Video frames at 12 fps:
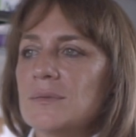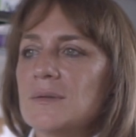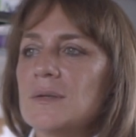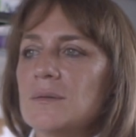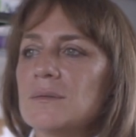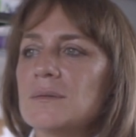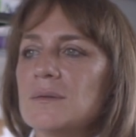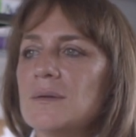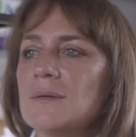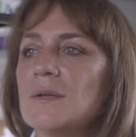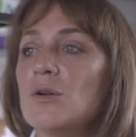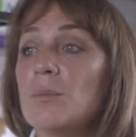sí,
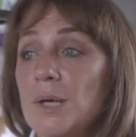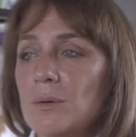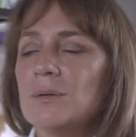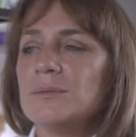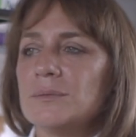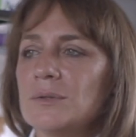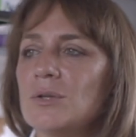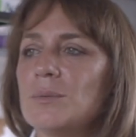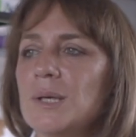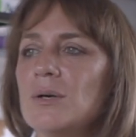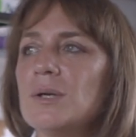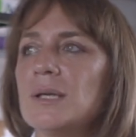sí, sí lo veo,
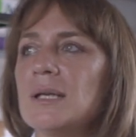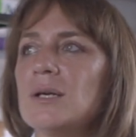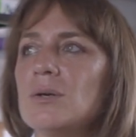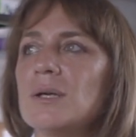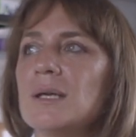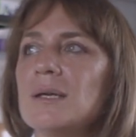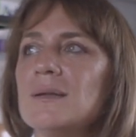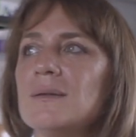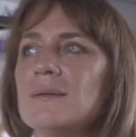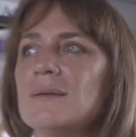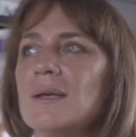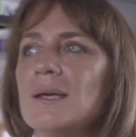lo veo y creo que
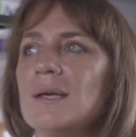es,